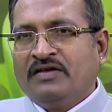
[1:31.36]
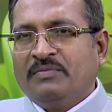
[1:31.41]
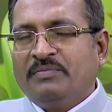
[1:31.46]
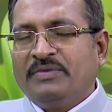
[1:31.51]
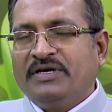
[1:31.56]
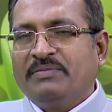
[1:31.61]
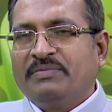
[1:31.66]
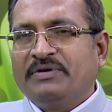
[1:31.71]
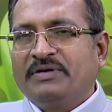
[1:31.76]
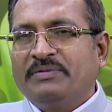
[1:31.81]

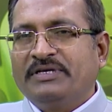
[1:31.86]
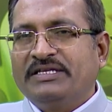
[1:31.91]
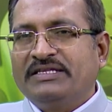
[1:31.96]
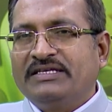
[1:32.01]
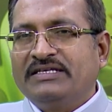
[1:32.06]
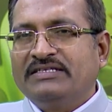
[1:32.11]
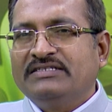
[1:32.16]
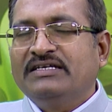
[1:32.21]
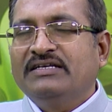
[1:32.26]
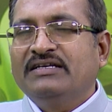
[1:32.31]
పేపర్
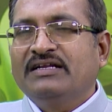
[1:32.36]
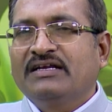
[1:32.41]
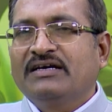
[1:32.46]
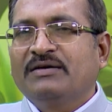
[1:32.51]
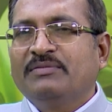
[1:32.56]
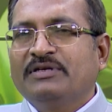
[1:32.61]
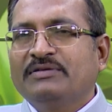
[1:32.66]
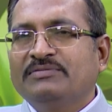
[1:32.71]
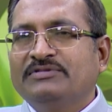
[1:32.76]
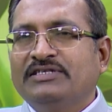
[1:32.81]
పెడితే జనరల్గా
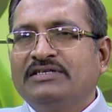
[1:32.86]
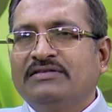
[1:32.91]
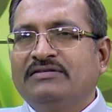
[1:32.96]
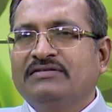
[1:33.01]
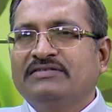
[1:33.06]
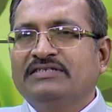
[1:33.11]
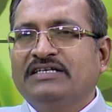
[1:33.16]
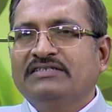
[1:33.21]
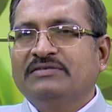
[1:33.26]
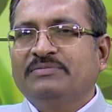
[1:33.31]
మనం
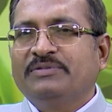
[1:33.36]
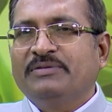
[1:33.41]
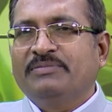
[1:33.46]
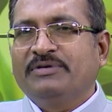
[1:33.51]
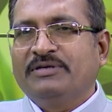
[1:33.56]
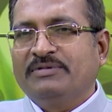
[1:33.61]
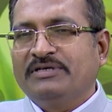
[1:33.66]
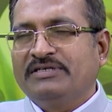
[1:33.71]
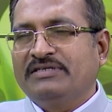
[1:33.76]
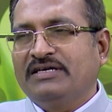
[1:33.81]
చేతులు సాచి
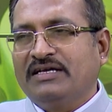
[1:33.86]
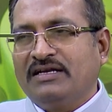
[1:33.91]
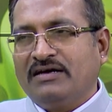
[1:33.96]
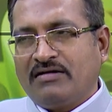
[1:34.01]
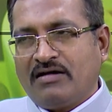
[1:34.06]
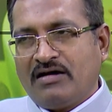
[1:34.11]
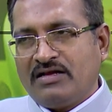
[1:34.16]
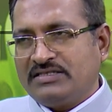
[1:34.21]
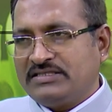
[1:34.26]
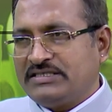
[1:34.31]
పేపర్ పెడితే అలా
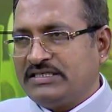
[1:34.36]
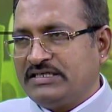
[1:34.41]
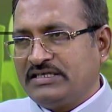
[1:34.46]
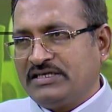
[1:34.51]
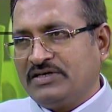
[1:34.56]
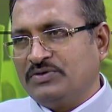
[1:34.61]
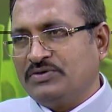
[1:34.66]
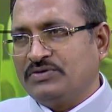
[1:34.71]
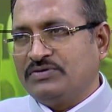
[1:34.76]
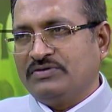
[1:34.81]

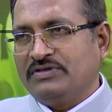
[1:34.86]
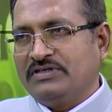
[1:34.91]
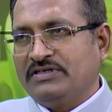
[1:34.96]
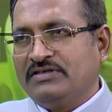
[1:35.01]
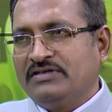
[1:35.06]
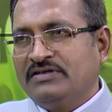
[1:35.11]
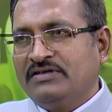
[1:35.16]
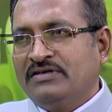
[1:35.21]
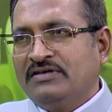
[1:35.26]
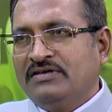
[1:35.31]
కాన్స్టెంట్గా ఉంటుంది
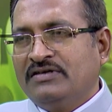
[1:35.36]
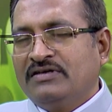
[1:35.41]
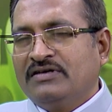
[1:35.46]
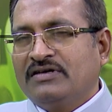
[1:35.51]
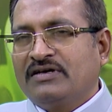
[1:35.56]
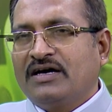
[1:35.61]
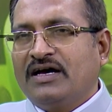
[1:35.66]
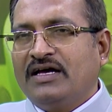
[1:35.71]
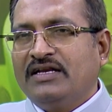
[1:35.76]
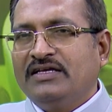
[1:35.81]

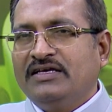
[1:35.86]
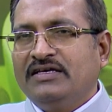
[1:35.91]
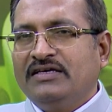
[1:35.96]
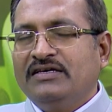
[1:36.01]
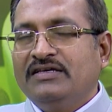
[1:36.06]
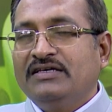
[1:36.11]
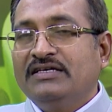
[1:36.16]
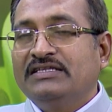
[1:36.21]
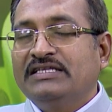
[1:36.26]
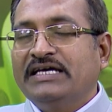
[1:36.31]
కానీ
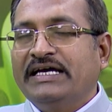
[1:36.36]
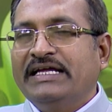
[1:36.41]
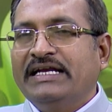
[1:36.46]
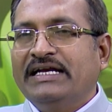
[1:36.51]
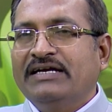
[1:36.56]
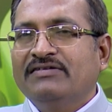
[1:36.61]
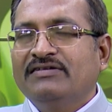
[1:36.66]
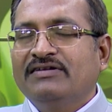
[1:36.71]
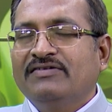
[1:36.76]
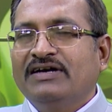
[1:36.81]
ఈ
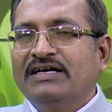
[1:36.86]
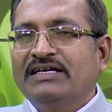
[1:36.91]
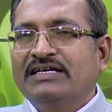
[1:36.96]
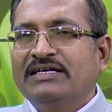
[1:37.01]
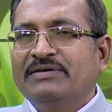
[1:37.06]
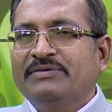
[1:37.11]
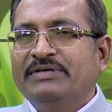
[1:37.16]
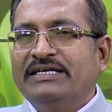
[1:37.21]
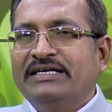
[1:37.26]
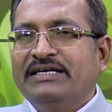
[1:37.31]
థైరాయిడ్ ఉన్న వాళ్ళకి
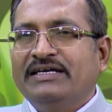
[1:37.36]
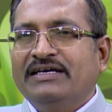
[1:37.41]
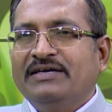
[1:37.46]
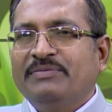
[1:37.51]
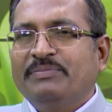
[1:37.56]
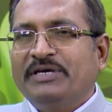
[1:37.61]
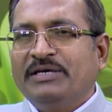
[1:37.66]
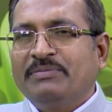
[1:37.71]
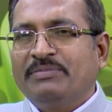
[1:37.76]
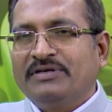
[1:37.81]
ఏమంటే
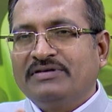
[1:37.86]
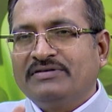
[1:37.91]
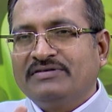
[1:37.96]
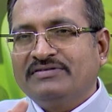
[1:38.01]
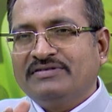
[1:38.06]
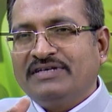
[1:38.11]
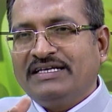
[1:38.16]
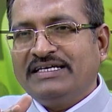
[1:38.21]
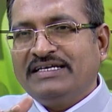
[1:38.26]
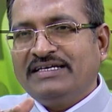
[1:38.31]
పేపర్
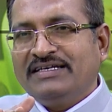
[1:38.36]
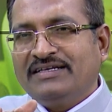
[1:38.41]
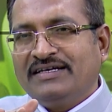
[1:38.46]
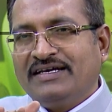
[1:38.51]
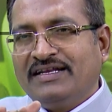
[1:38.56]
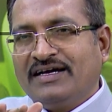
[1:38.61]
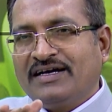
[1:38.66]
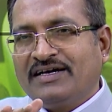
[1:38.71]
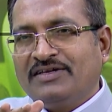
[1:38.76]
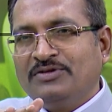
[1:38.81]
లైట్గా
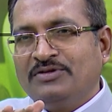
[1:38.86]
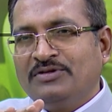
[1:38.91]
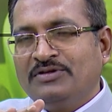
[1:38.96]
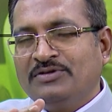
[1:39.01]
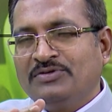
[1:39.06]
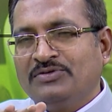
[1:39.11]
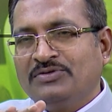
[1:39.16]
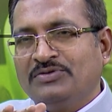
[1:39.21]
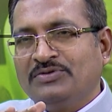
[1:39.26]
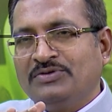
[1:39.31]
ఇలా
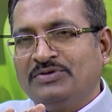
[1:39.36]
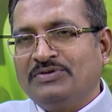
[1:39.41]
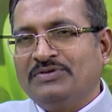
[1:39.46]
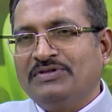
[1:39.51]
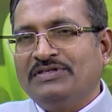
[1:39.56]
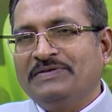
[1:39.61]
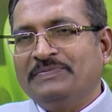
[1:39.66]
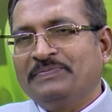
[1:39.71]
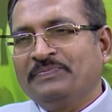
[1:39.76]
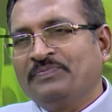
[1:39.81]
కదులుతూ
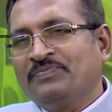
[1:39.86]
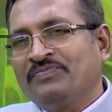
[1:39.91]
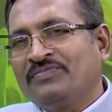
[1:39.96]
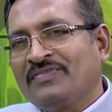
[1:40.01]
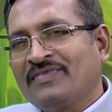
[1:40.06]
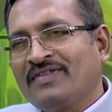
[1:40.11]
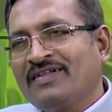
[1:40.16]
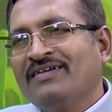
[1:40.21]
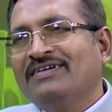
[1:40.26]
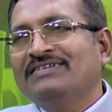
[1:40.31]
ఉంటుంది
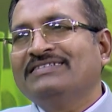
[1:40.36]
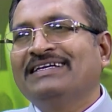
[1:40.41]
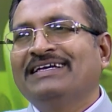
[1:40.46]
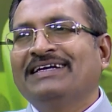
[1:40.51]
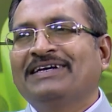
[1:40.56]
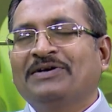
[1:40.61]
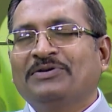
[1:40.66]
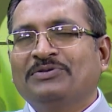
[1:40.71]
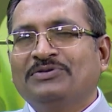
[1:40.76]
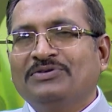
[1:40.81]

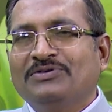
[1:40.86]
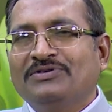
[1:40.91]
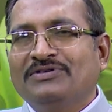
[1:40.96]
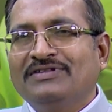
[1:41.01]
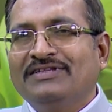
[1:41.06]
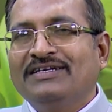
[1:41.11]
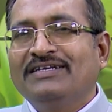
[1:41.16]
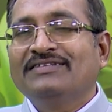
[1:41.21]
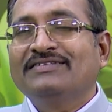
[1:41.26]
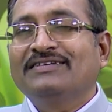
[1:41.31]
షేక్
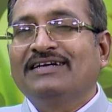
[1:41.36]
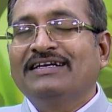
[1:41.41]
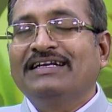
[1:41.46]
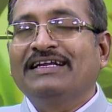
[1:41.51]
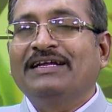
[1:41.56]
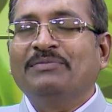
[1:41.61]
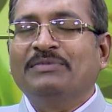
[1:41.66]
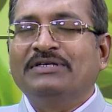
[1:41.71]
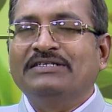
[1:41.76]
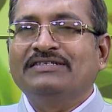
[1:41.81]
అవుతుంటుంది దట్ ఈస్ కాల్
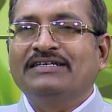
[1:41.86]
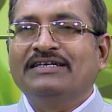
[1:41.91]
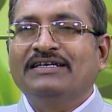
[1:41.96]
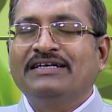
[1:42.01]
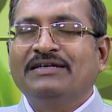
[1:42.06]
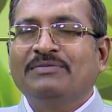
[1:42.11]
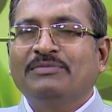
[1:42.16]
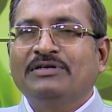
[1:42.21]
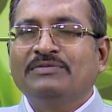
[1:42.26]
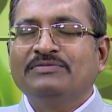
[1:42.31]
ట్రెమర్స్ అని
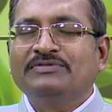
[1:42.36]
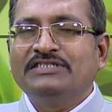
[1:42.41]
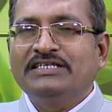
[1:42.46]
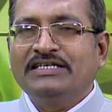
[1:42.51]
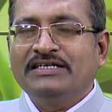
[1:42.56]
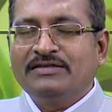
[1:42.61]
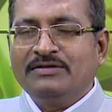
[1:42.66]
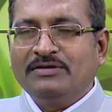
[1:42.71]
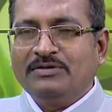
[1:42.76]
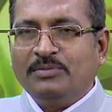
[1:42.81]
అంటే మనం
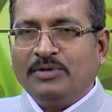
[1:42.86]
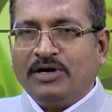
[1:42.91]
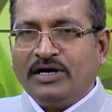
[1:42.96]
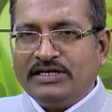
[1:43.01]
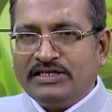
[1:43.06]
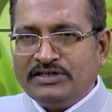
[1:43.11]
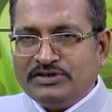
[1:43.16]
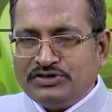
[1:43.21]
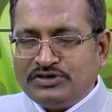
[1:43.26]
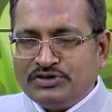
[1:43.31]
చేతులు
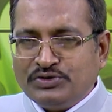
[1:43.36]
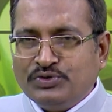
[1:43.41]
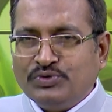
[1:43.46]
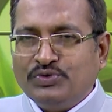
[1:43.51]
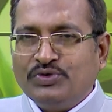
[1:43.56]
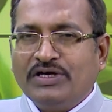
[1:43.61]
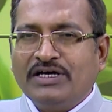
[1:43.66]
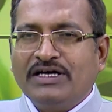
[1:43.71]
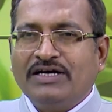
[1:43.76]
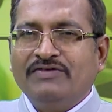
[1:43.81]
బాడీ నుంచి
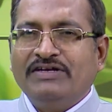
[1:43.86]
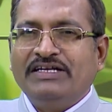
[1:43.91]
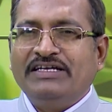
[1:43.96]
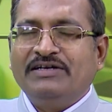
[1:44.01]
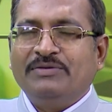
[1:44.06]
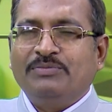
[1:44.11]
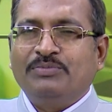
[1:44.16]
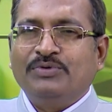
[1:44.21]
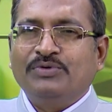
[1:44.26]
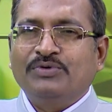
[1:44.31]
దూరంగా
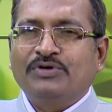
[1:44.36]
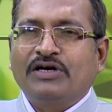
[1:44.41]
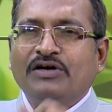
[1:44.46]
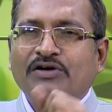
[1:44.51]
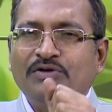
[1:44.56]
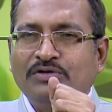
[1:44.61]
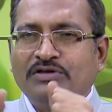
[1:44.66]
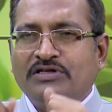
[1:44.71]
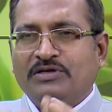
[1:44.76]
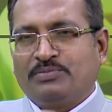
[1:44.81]
వెళ్ళినప్పుడు
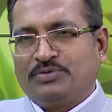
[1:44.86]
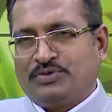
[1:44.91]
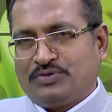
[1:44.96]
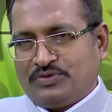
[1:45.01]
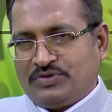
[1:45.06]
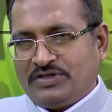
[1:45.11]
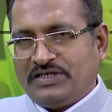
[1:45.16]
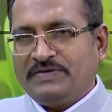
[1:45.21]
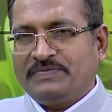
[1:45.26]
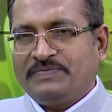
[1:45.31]
కంట్రోల్
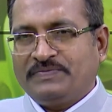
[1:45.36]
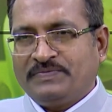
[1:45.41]
తప్పుతుంది